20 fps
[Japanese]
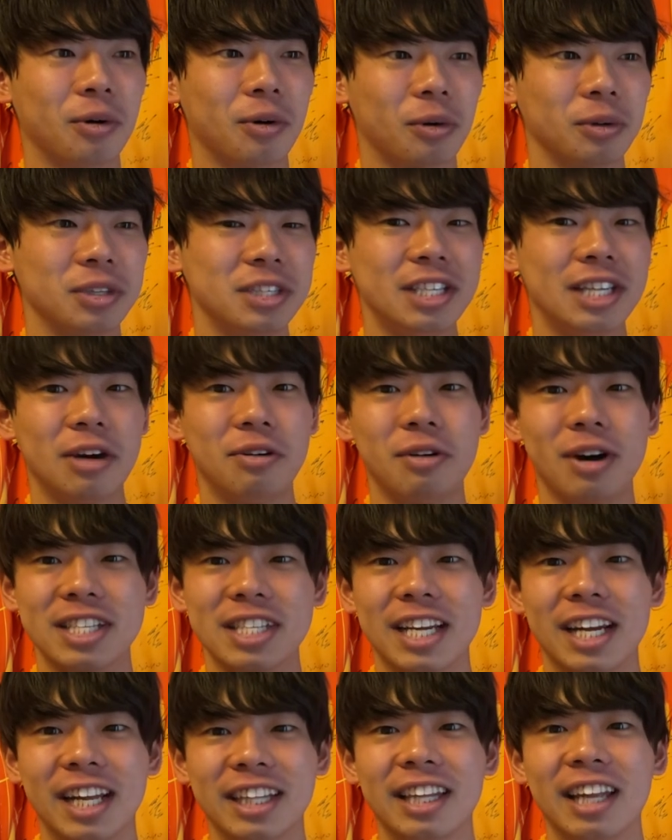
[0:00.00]
こっちでは
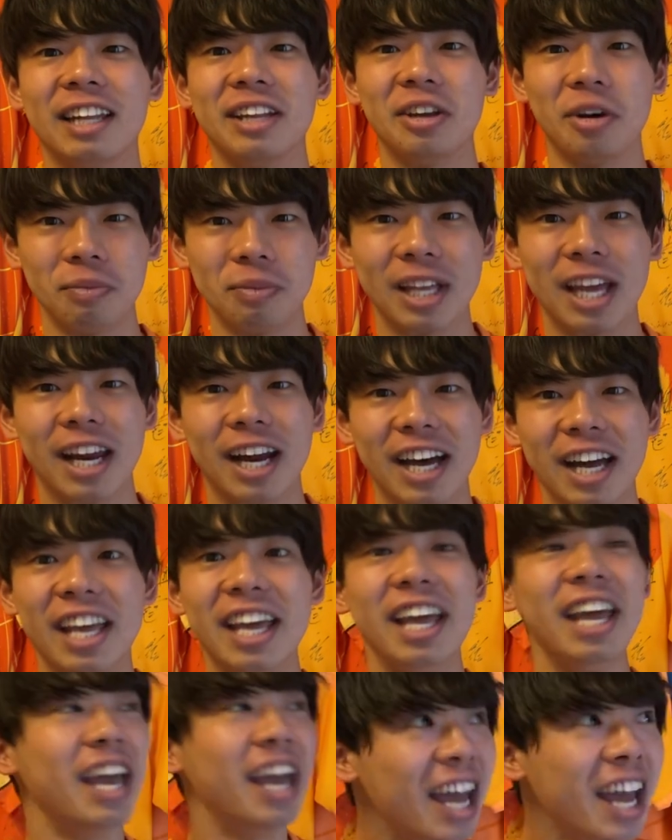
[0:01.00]
噂になったんだよ、みたいな。
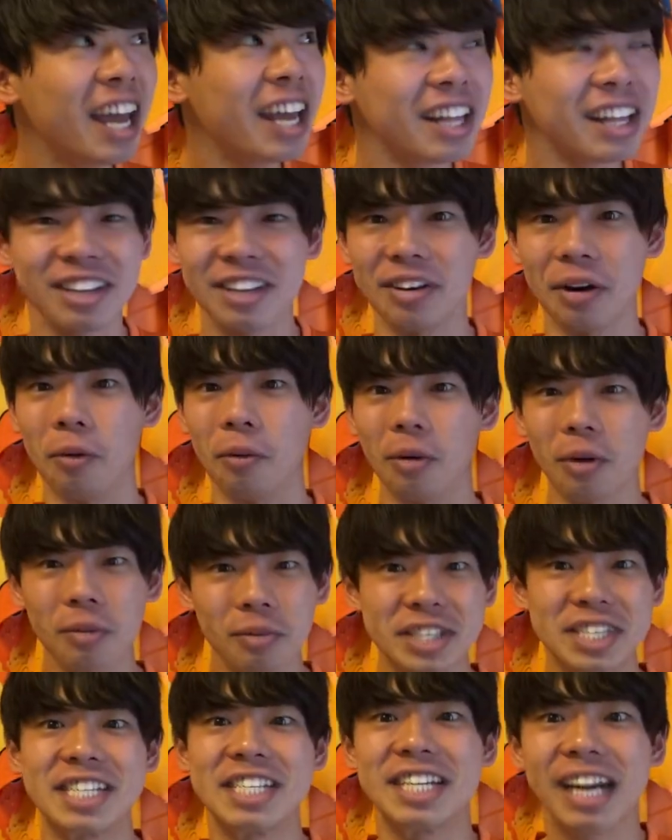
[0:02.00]
いや、俺
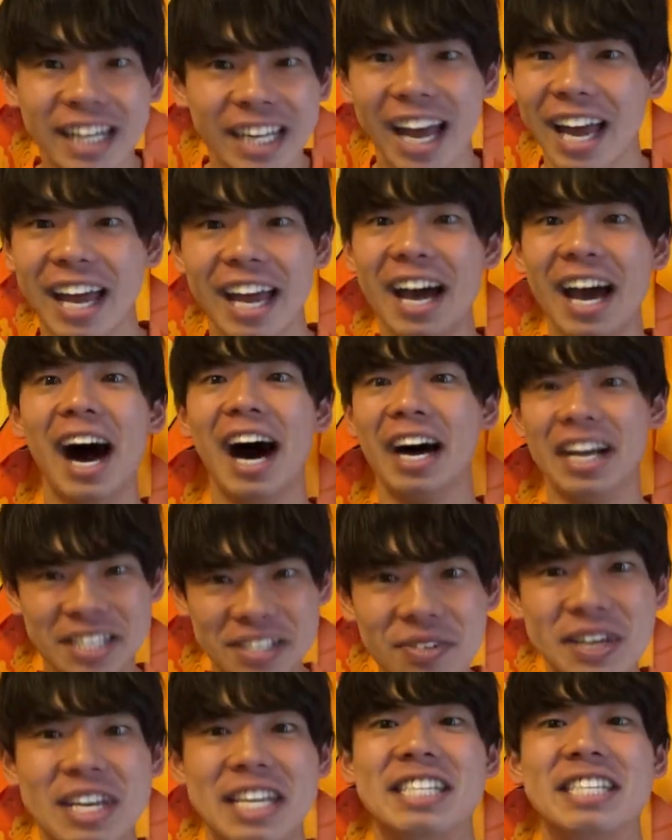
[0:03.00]
も知らない。初
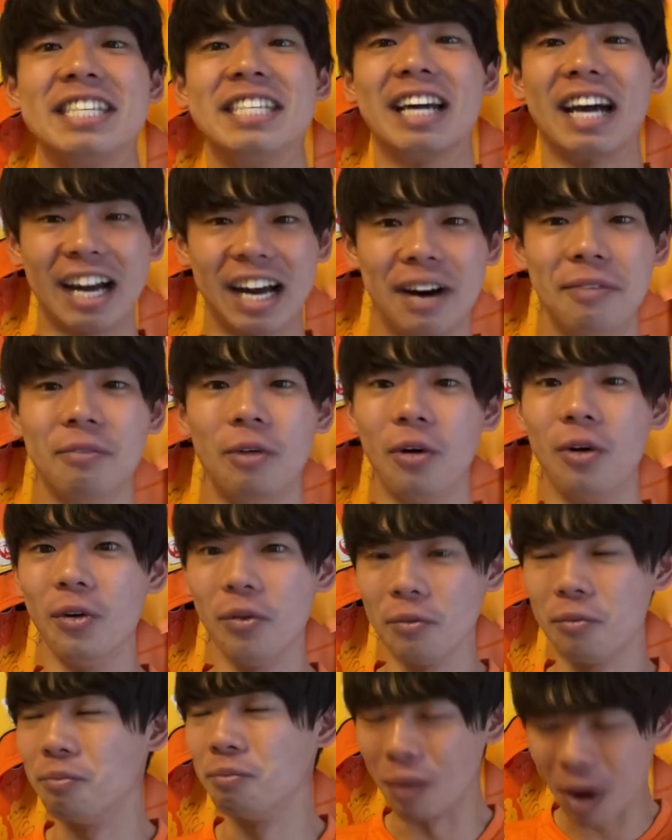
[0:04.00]
めて知ったから、も
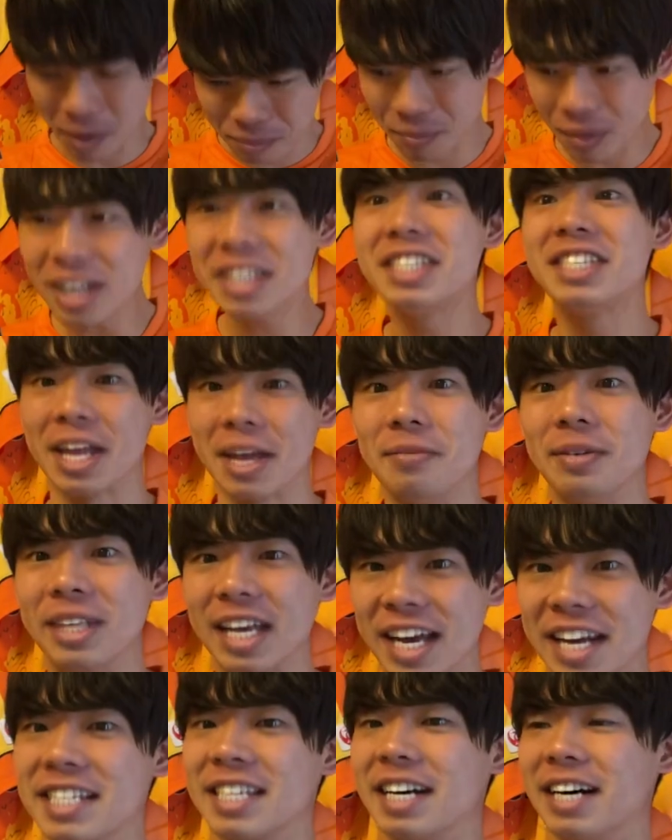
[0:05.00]
う、マジでみた
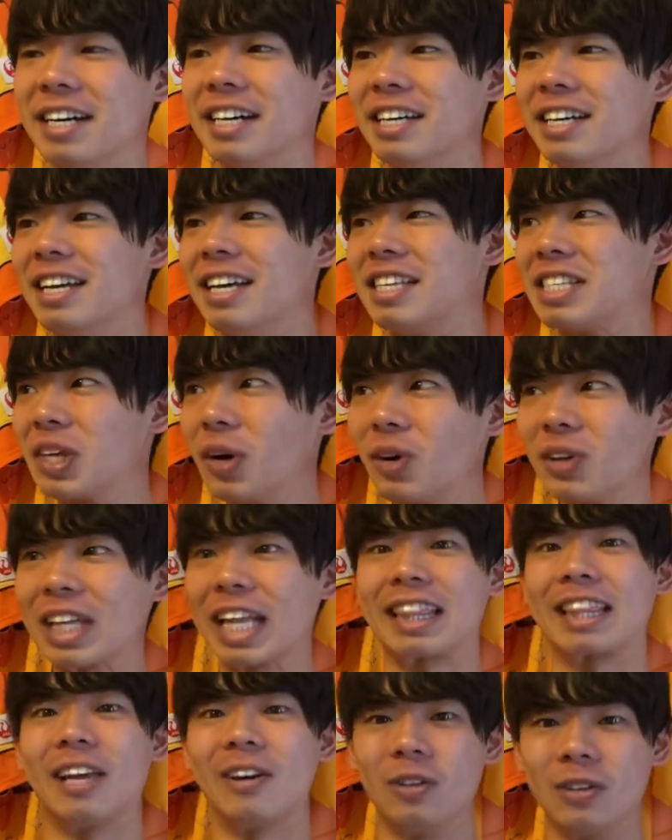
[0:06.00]
いなさ、そう
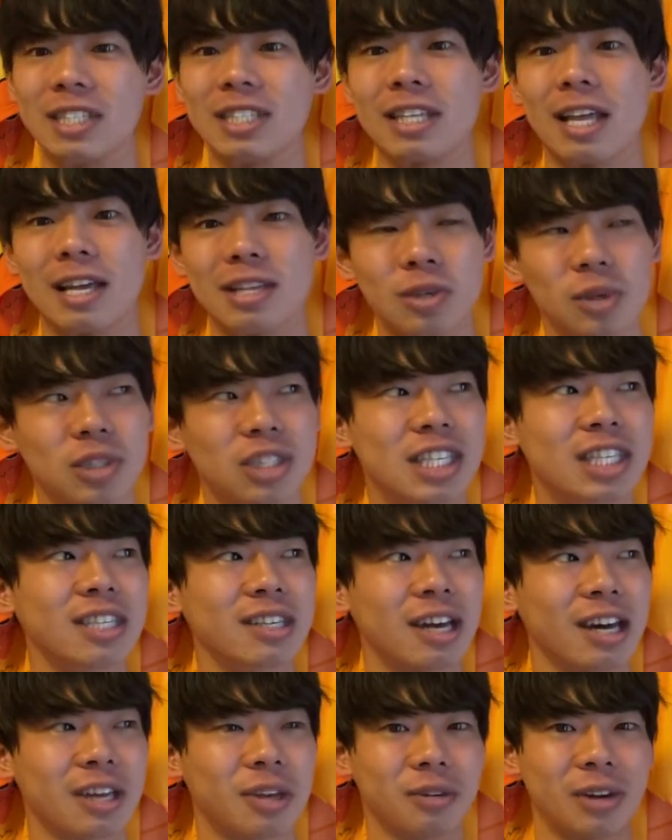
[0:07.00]
だったのつって。そう、実
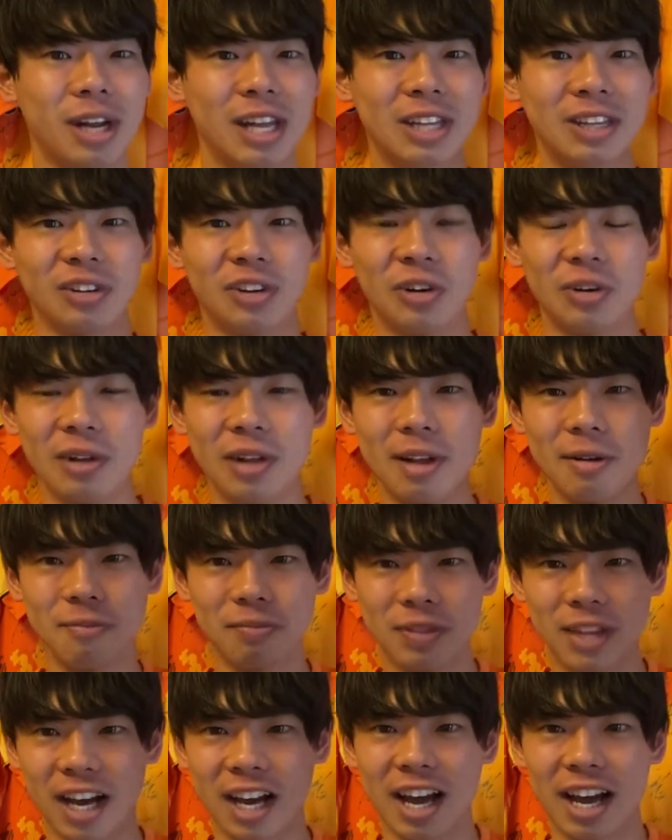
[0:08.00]
は去年の
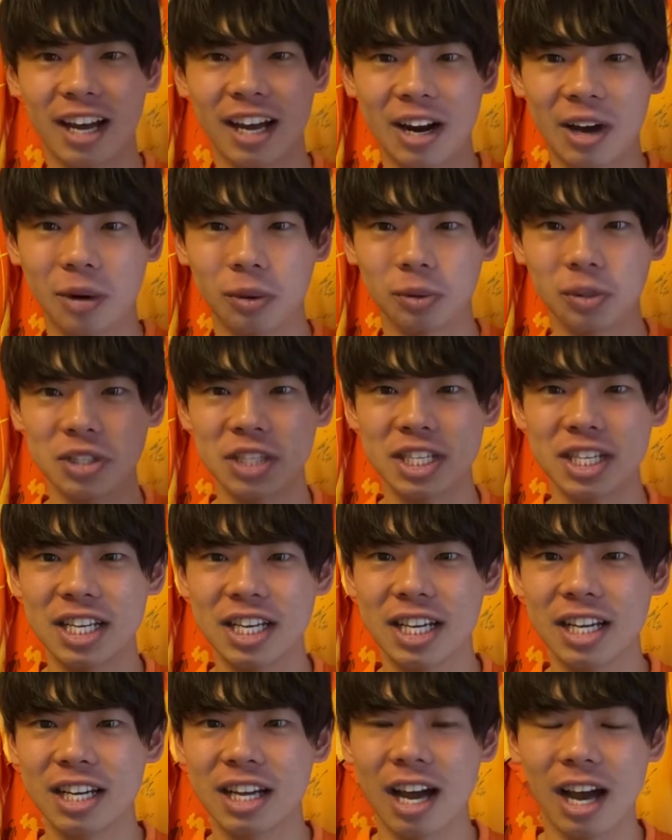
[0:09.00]
段階から今
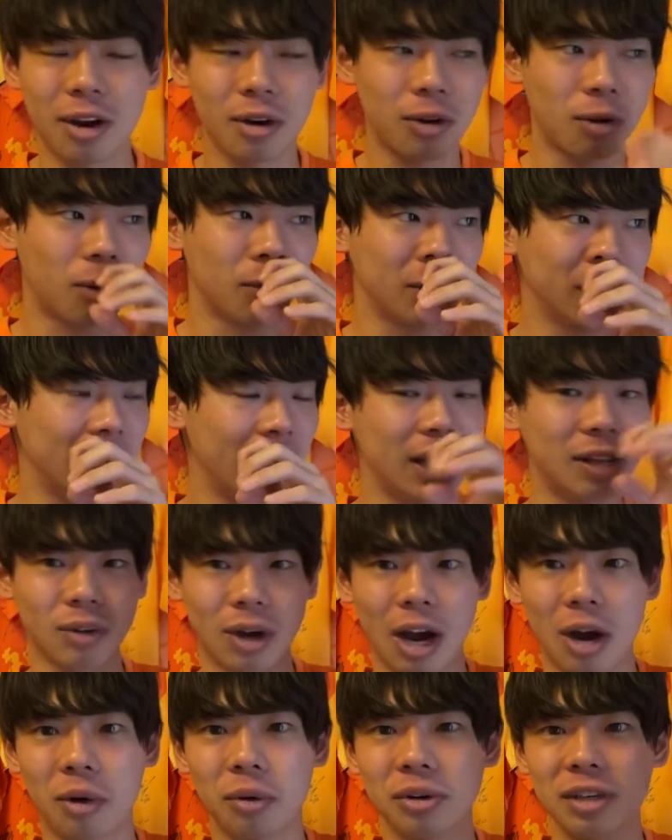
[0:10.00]
年、今年度
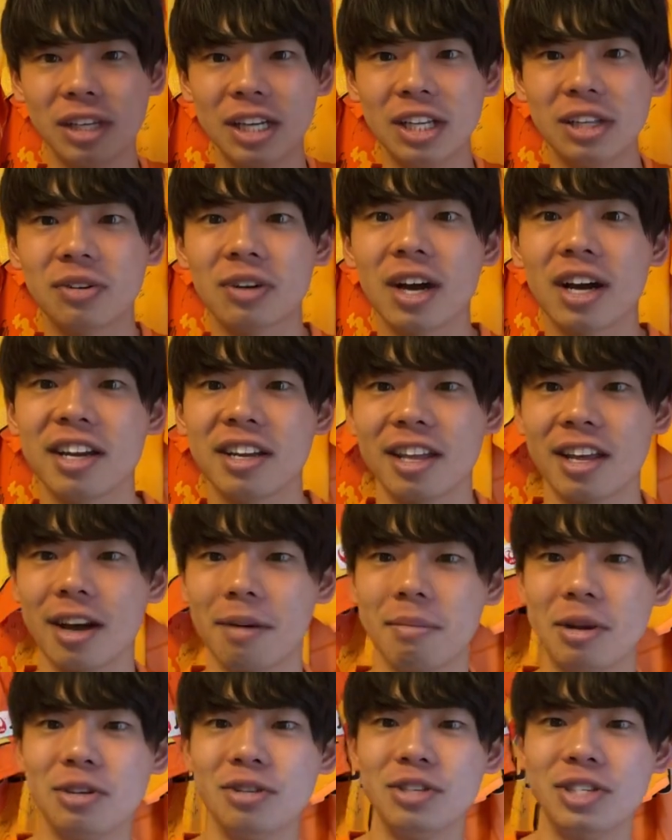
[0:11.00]
かけて辞
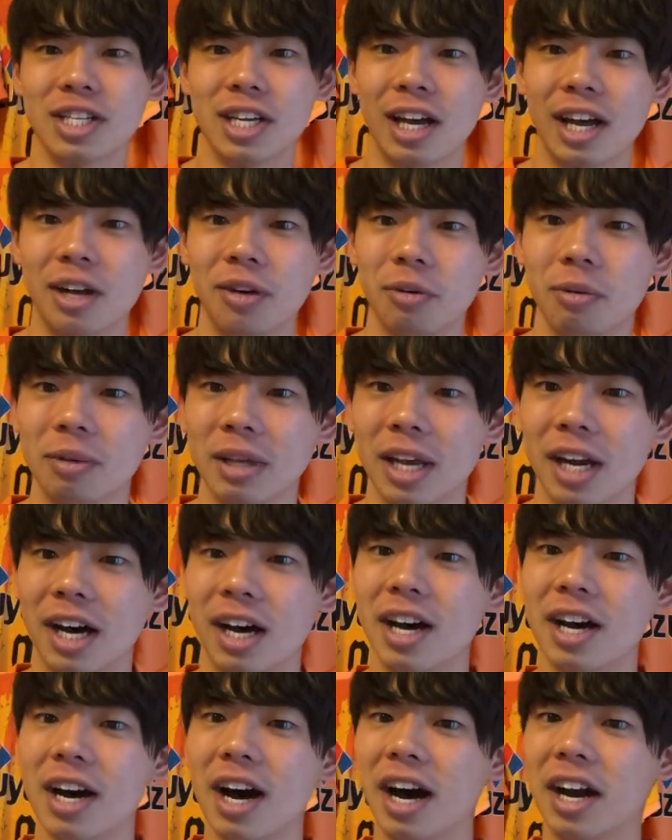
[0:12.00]
めるんじゃないのみたいな
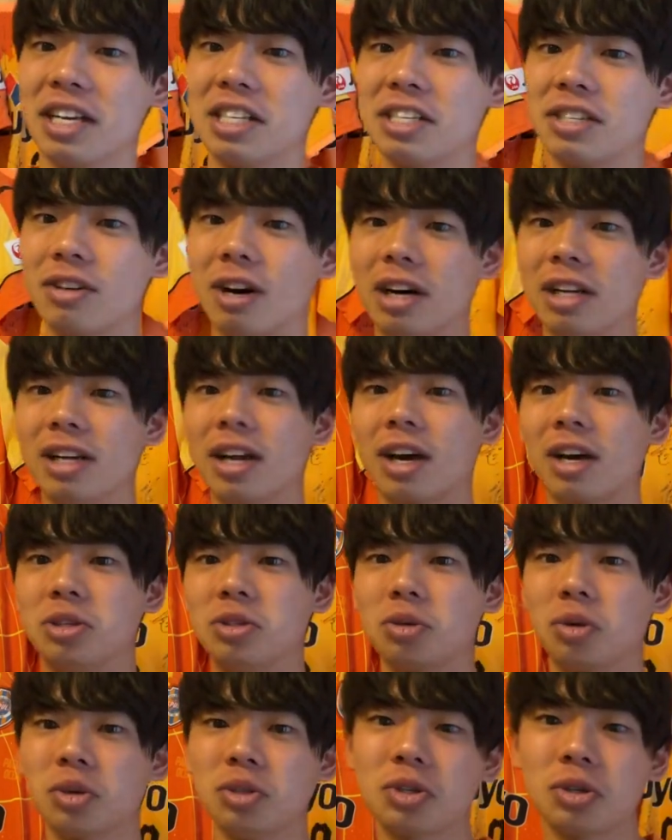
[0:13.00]
話は、なんか
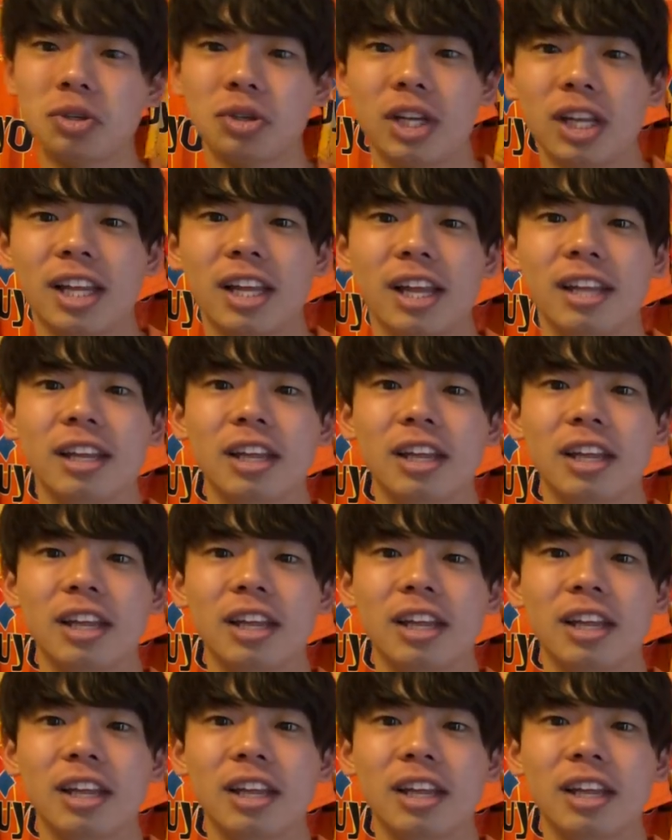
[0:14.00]
ちょくちょく出てたん